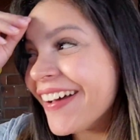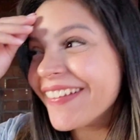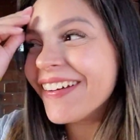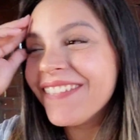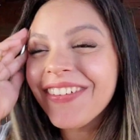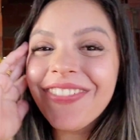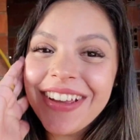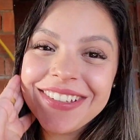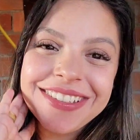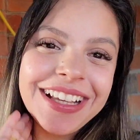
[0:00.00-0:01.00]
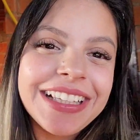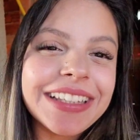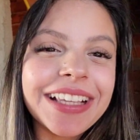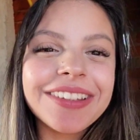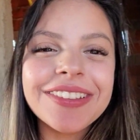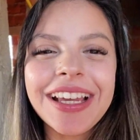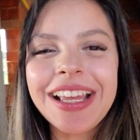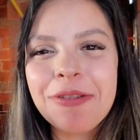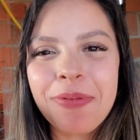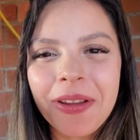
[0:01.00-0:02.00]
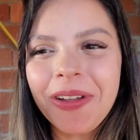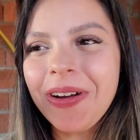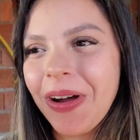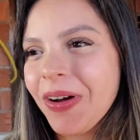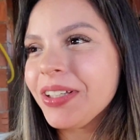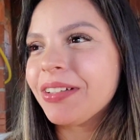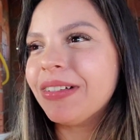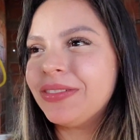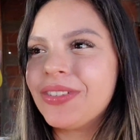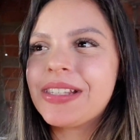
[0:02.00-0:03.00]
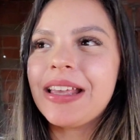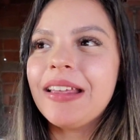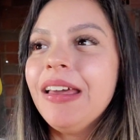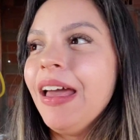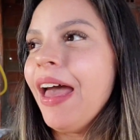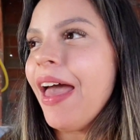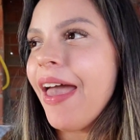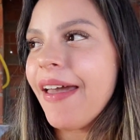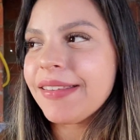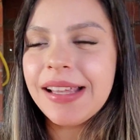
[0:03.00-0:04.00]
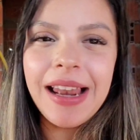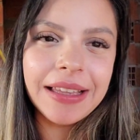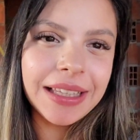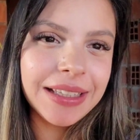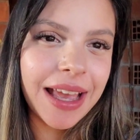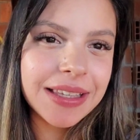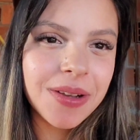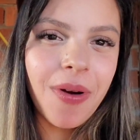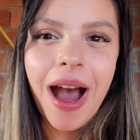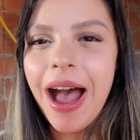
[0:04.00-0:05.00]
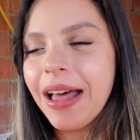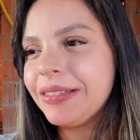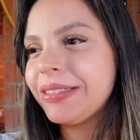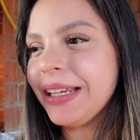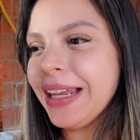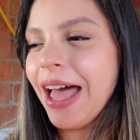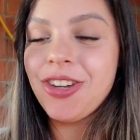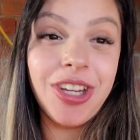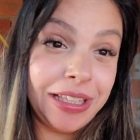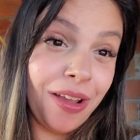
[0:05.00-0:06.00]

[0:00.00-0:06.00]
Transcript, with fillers: Eu não me vejo, gente. E tem todo aquele protocolo de quando você, é, sei lá, tá de resguardo, sei lá, gente.